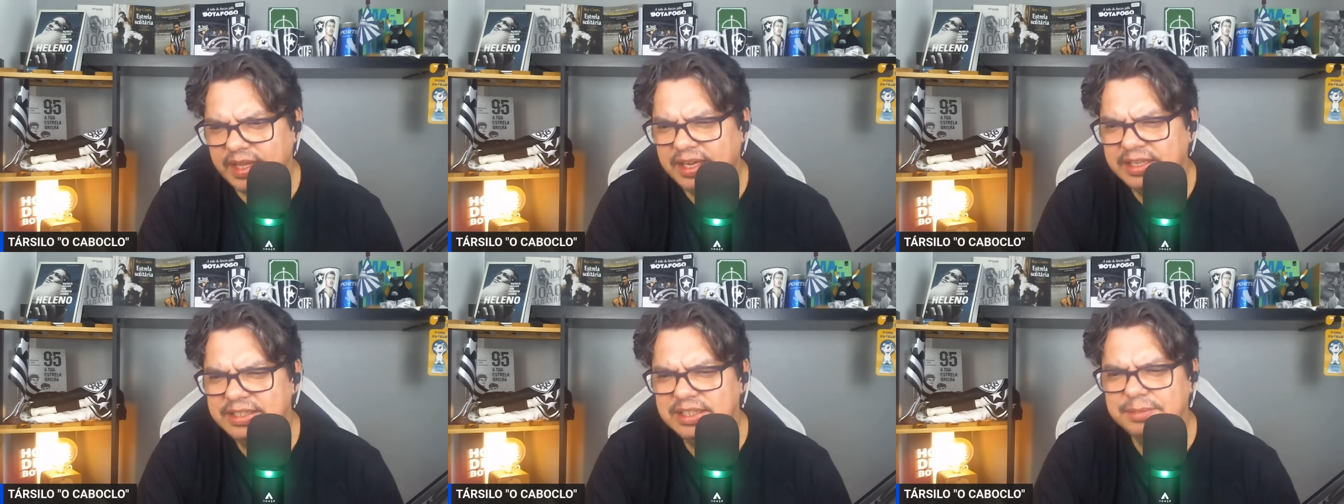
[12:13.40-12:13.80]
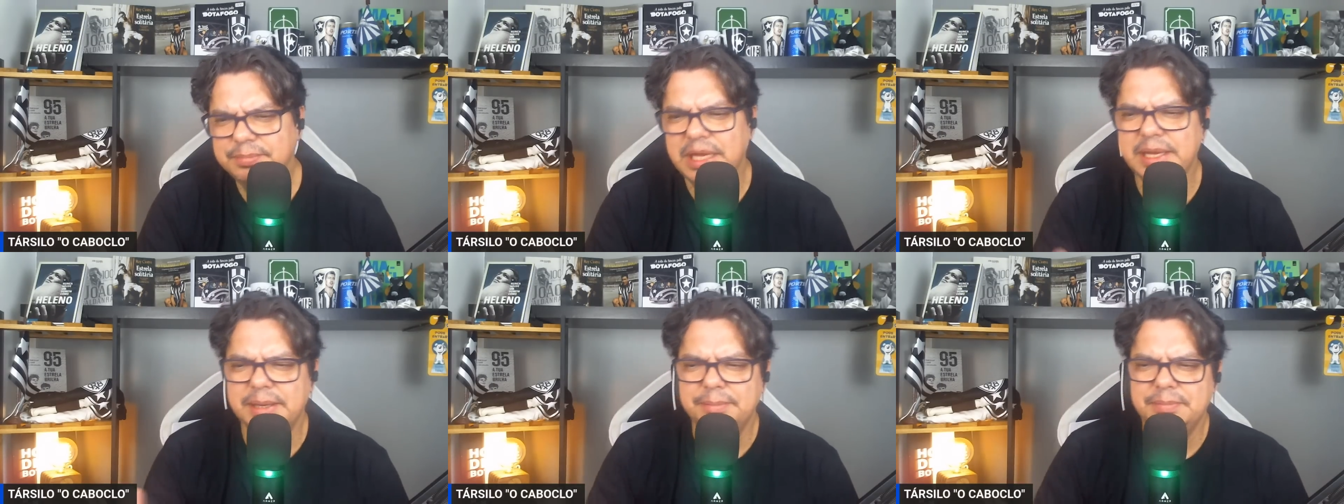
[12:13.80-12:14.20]

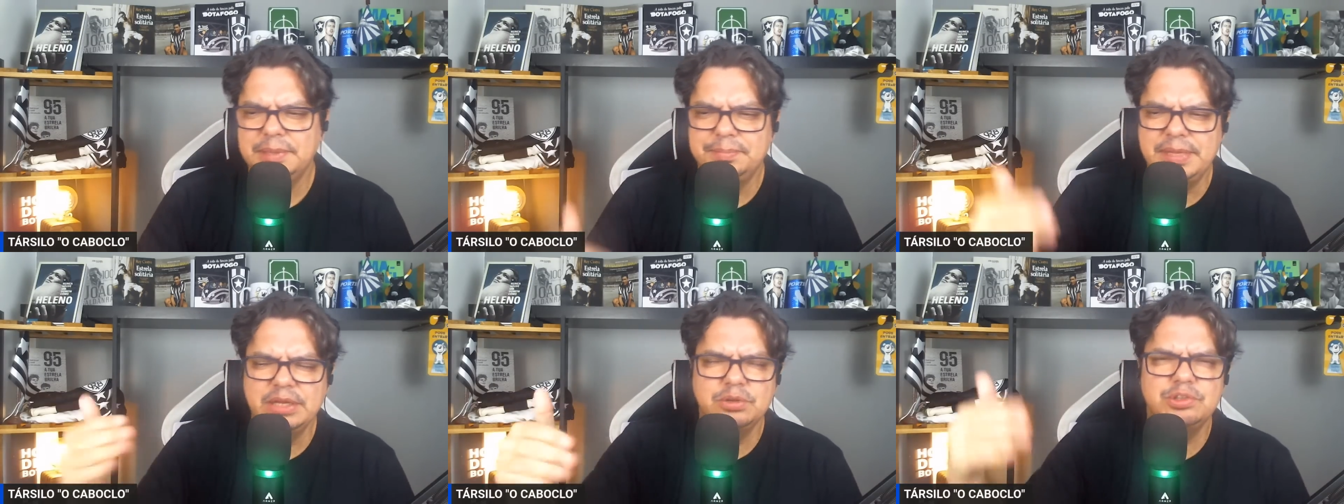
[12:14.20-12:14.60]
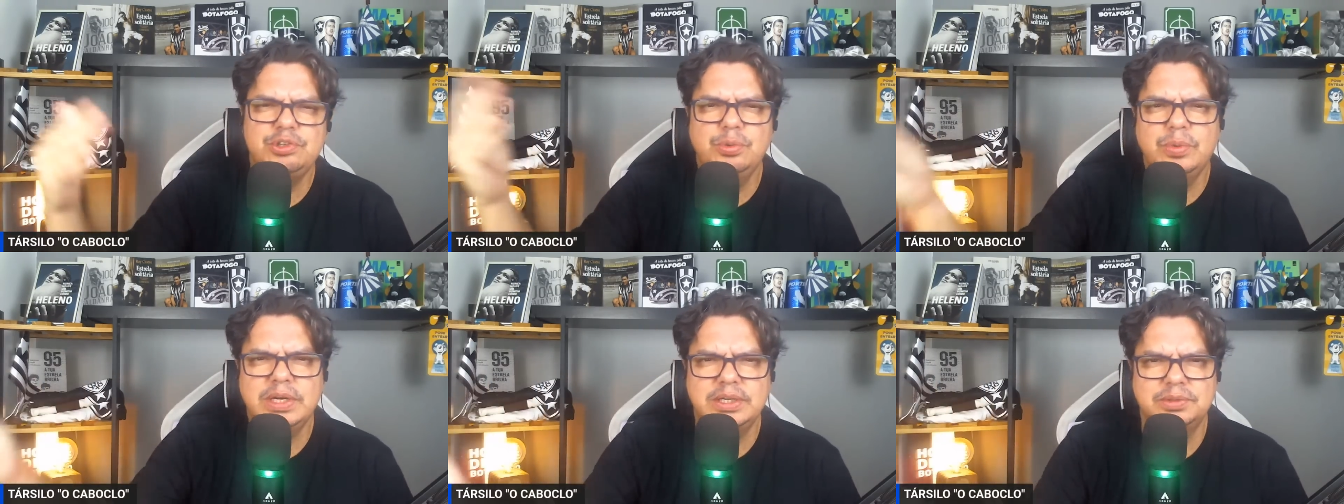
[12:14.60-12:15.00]
ainda é, menos
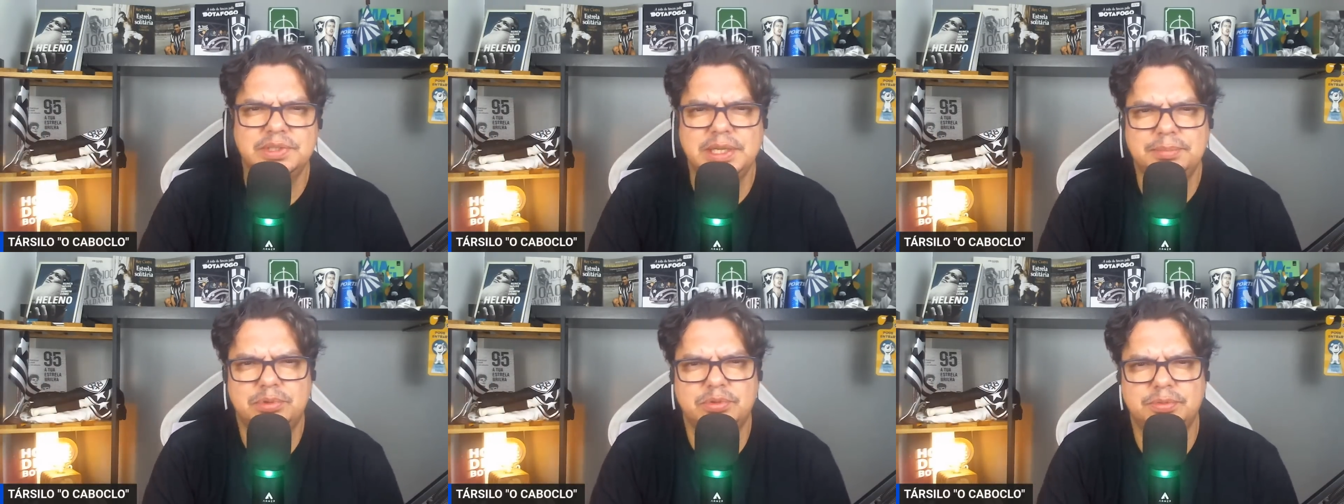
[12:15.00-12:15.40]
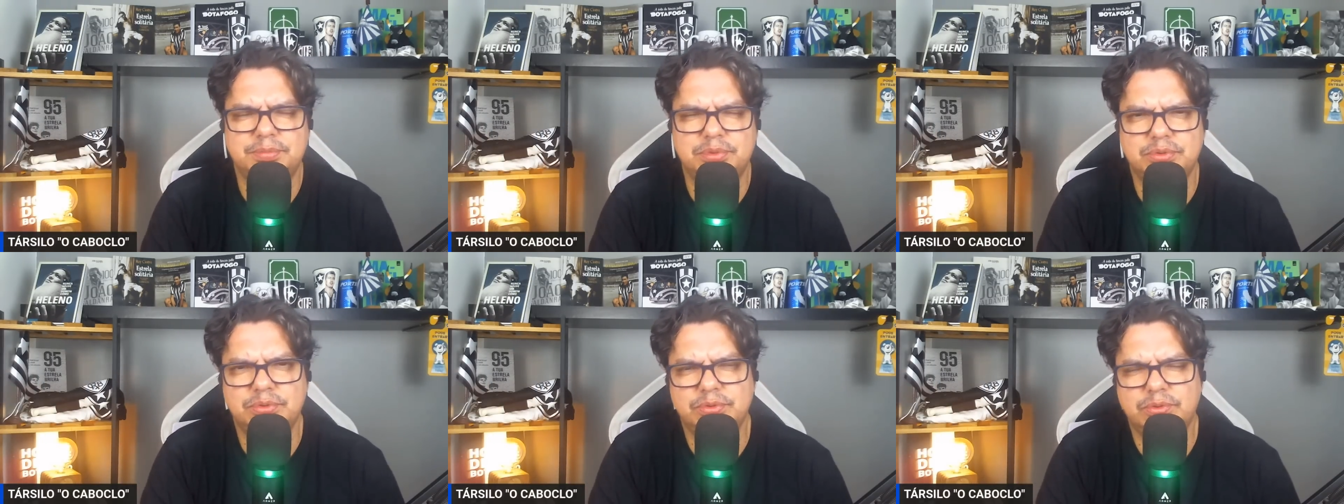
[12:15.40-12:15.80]
de um ano né, para
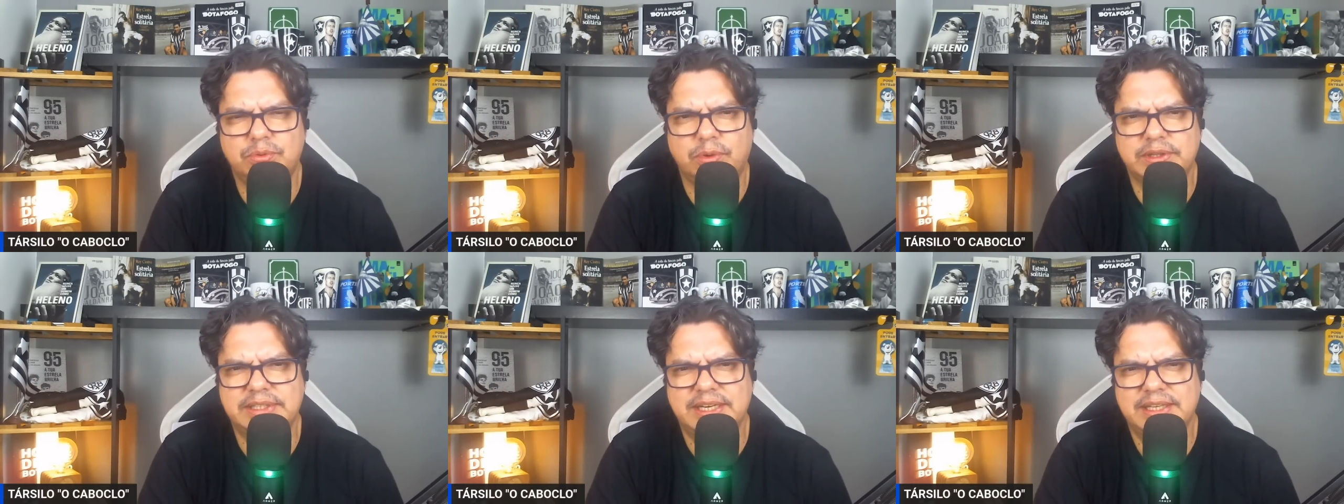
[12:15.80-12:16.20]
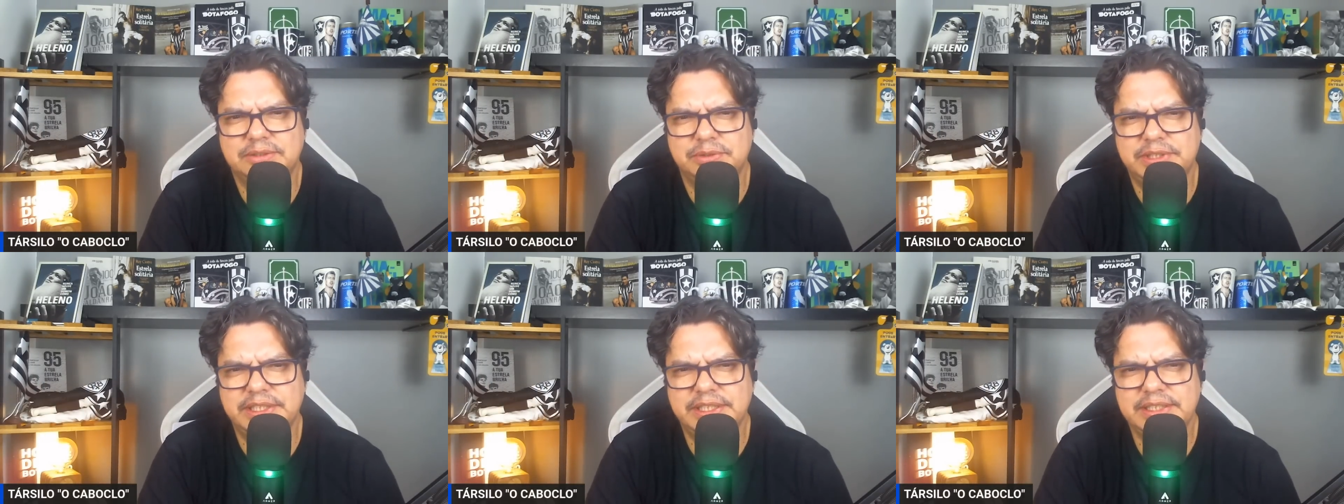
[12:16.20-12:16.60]
o
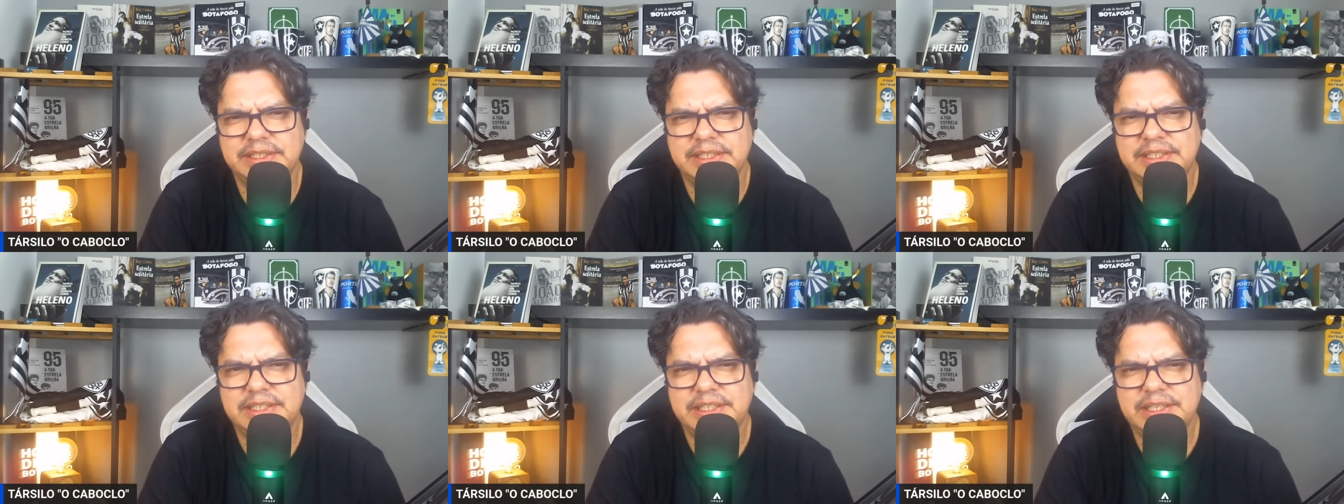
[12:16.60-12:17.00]
contrato dele,